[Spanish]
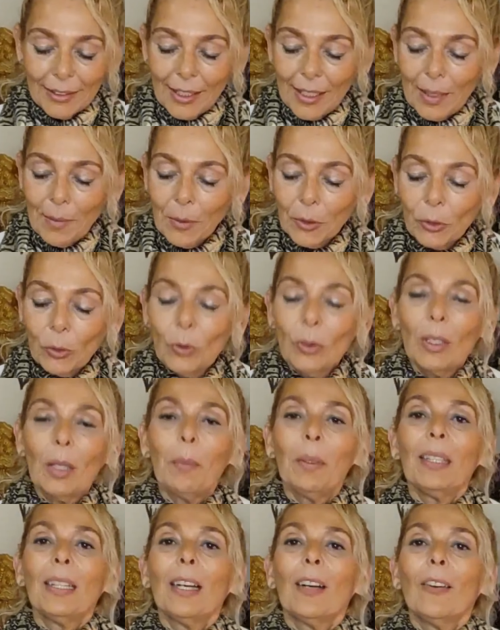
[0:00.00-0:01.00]
Tenemos un
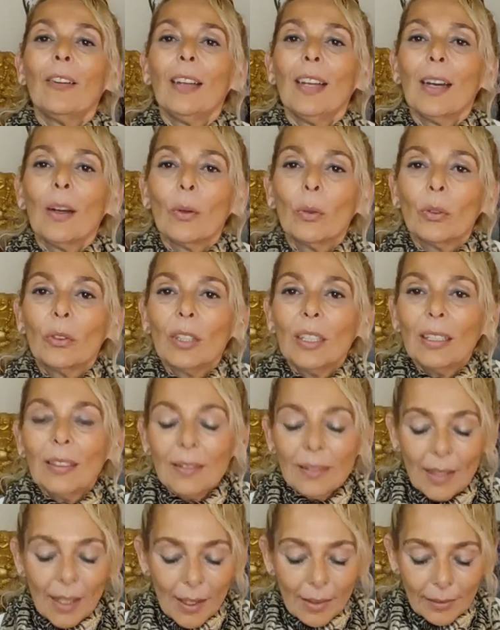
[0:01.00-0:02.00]
temita con la
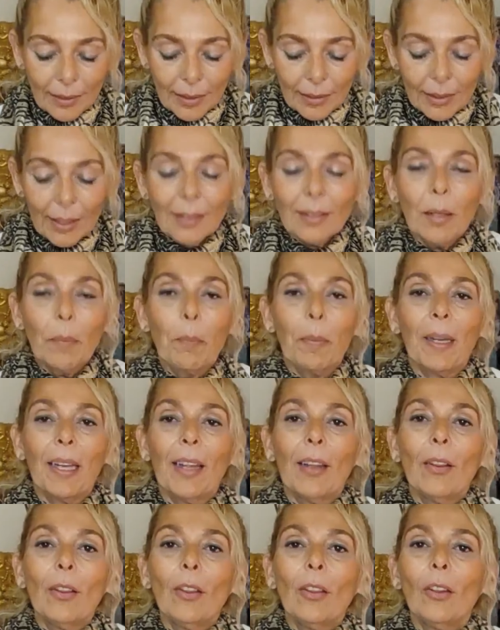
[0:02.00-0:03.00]
justicia. Si estás
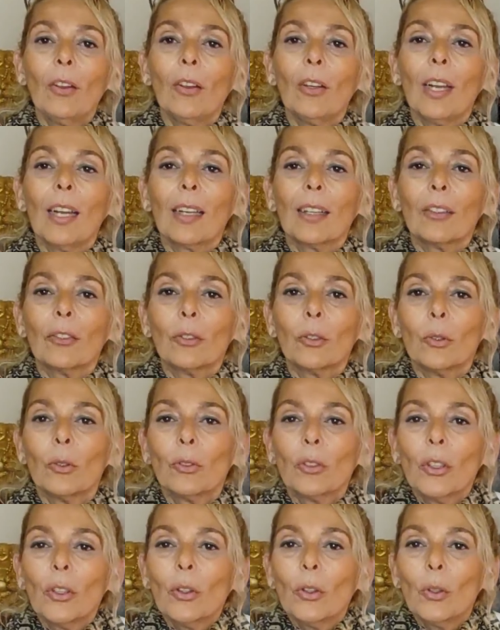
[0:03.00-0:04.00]
esperando la
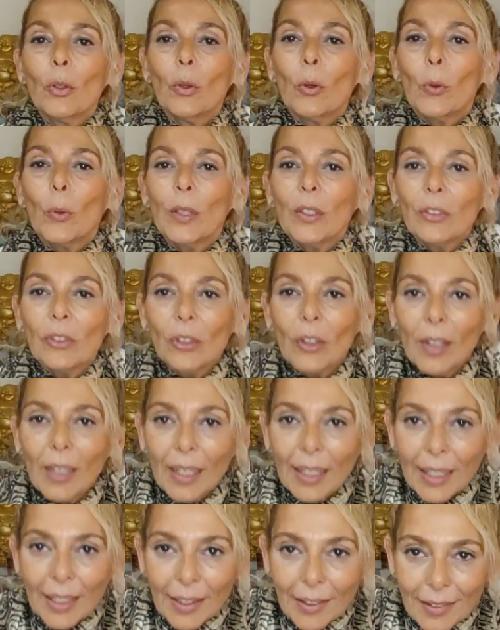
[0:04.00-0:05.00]
resolución de un juicio,
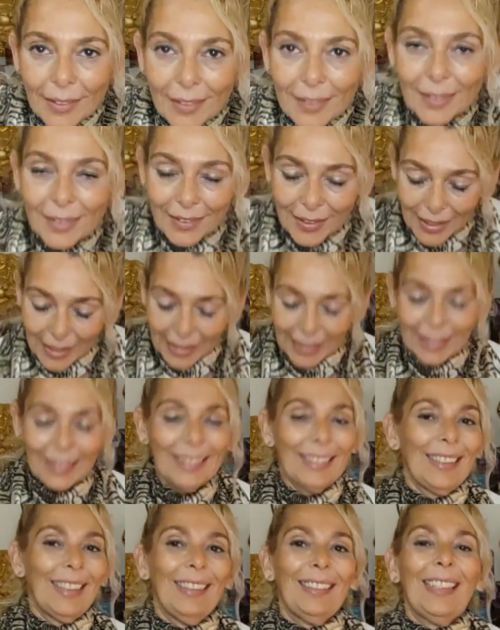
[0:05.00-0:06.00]
Aries,
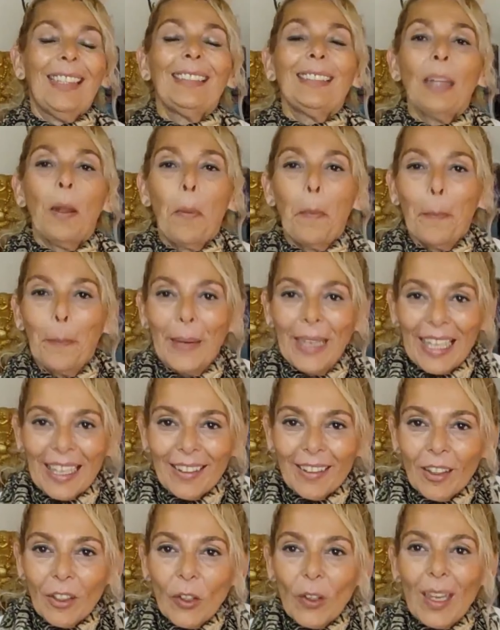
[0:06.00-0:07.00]
si estás
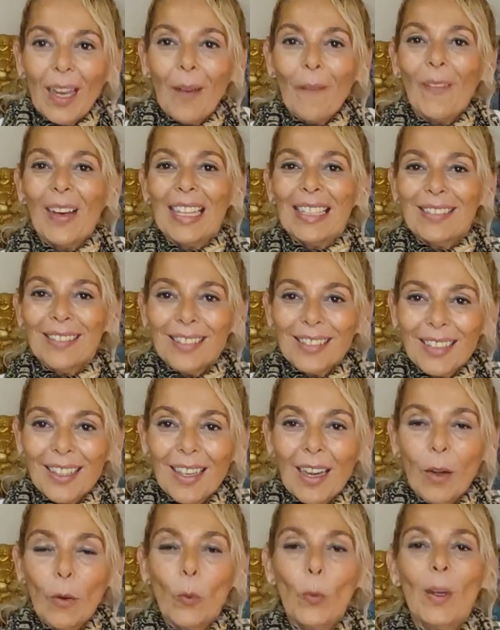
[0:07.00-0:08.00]
esperando el
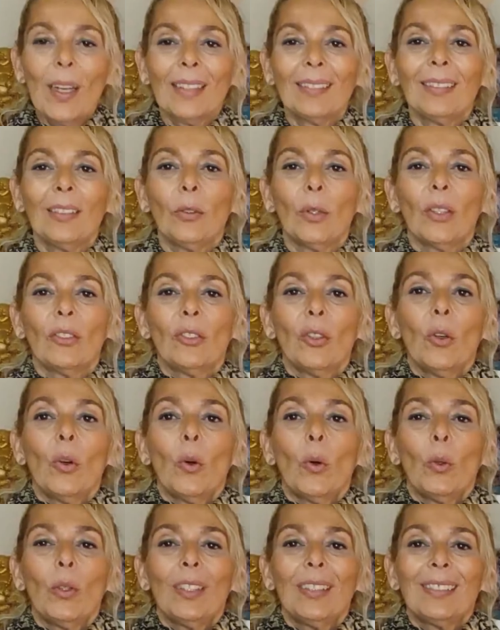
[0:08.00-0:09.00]
avance en alguna
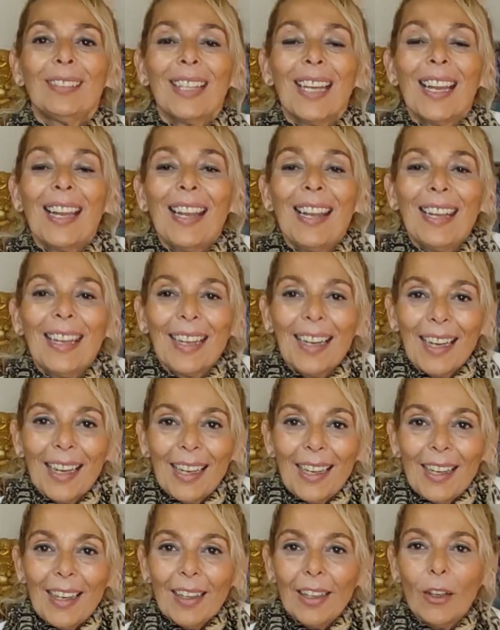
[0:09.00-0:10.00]
situación judicial,
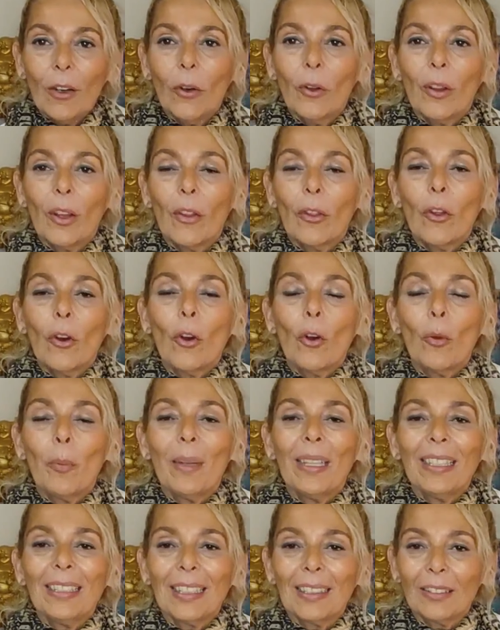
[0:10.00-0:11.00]
legal o de
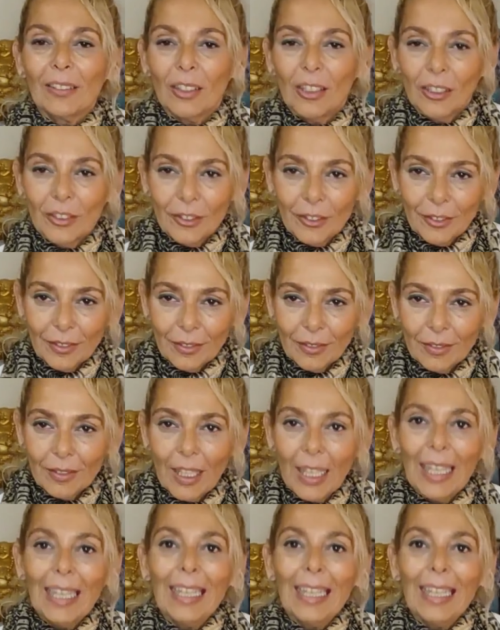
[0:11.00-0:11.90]
documentación,